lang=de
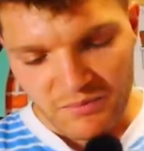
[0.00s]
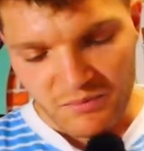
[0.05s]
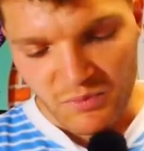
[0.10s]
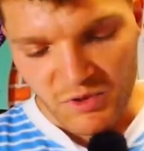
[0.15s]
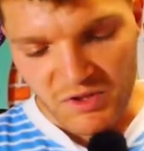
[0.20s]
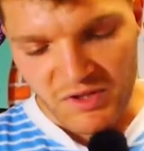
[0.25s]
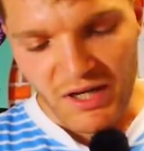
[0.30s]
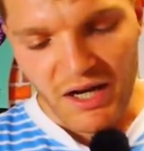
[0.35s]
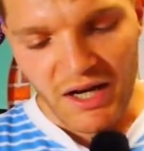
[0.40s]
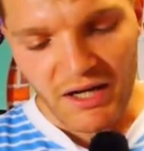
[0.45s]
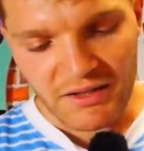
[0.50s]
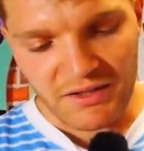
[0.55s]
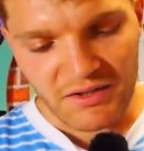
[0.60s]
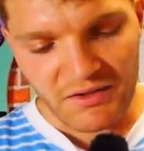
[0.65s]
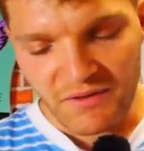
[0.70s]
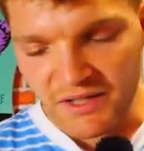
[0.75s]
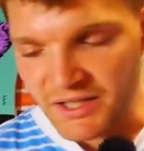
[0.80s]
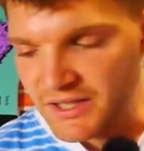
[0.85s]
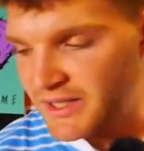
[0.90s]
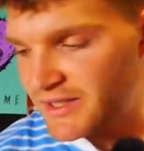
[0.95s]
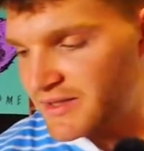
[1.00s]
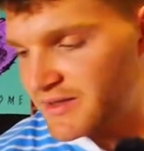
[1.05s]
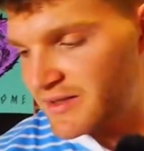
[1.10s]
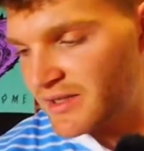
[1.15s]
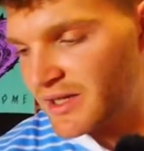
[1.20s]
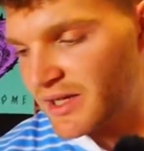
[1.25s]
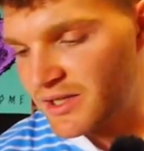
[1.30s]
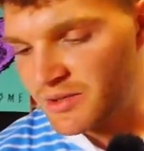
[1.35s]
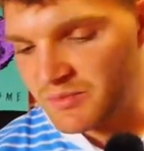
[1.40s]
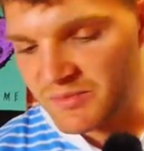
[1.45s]
Ich muss sagen, ich war die letzten
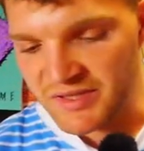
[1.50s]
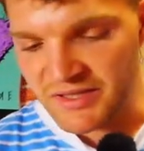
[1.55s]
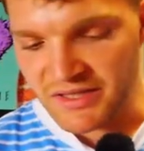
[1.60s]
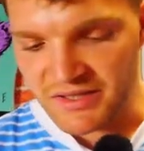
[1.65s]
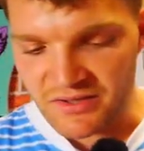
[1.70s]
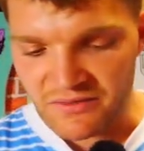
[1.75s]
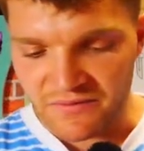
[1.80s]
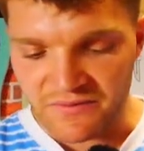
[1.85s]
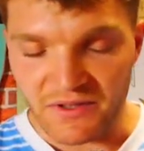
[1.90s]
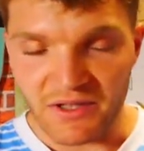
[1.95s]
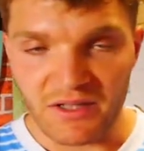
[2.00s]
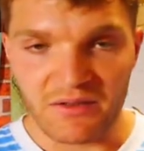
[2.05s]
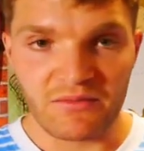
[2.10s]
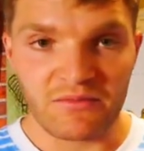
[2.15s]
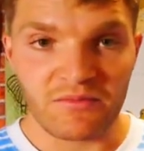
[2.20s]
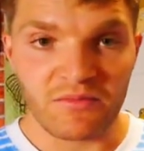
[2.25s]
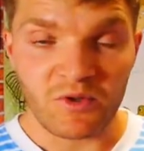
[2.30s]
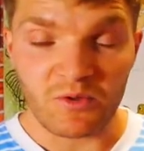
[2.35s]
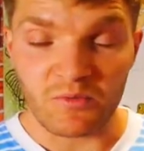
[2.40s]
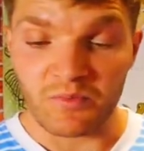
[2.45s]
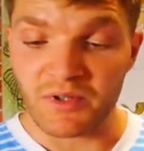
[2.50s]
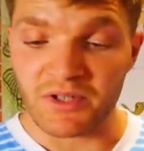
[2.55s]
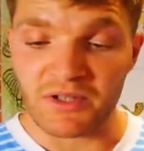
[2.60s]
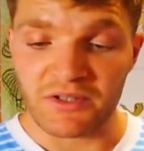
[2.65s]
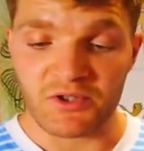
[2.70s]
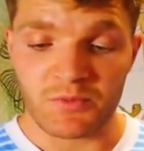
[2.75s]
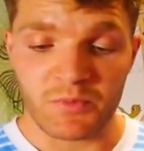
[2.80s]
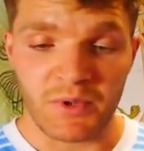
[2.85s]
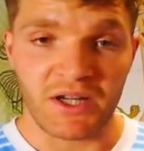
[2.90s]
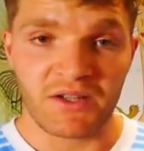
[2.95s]
Jahre immer sehr zufrieden und bin
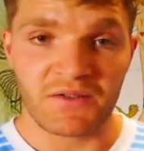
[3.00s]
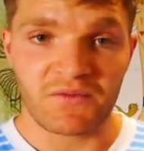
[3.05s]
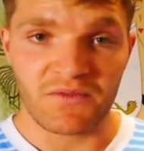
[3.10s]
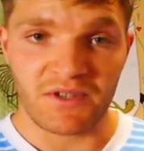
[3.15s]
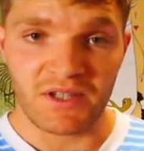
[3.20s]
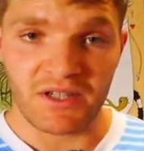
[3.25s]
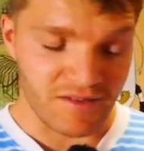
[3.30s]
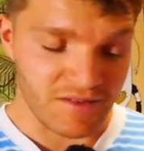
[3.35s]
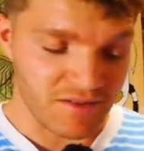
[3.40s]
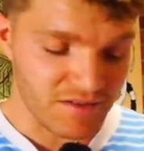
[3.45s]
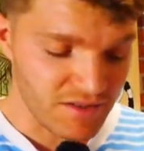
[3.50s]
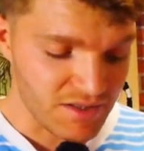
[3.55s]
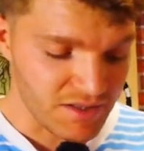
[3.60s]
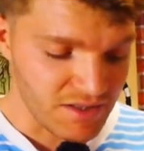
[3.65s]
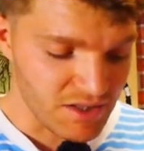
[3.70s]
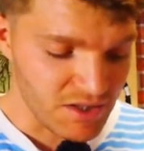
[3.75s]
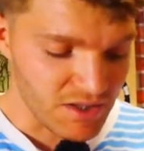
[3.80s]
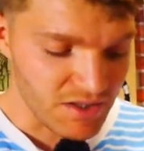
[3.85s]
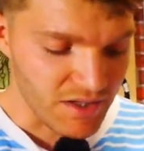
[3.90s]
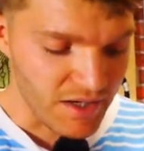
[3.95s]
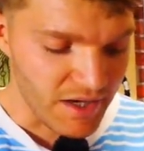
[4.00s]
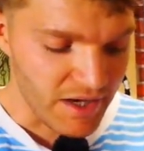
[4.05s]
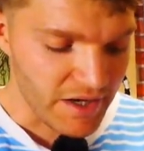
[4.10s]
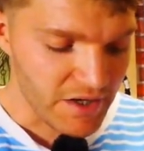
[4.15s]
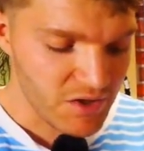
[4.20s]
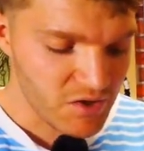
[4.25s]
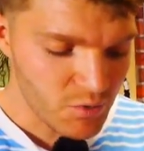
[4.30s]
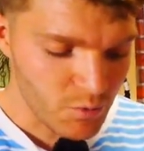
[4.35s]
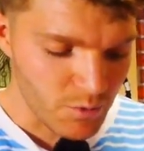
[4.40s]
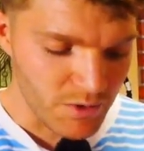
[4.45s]
gespannt, wie sich hier die
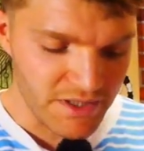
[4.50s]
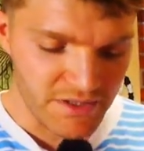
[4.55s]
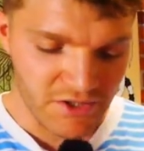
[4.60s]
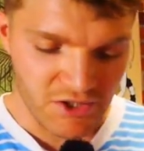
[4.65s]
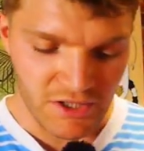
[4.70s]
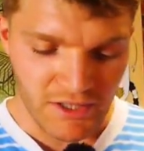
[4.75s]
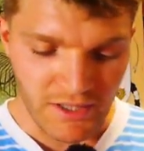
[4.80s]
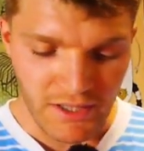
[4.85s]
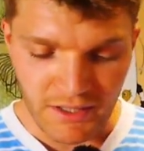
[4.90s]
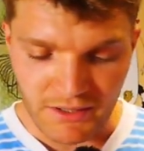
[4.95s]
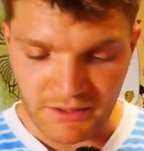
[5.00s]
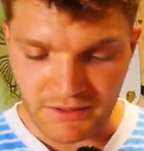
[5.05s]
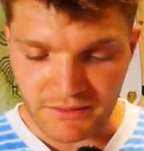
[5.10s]
Haze Wheels schlagen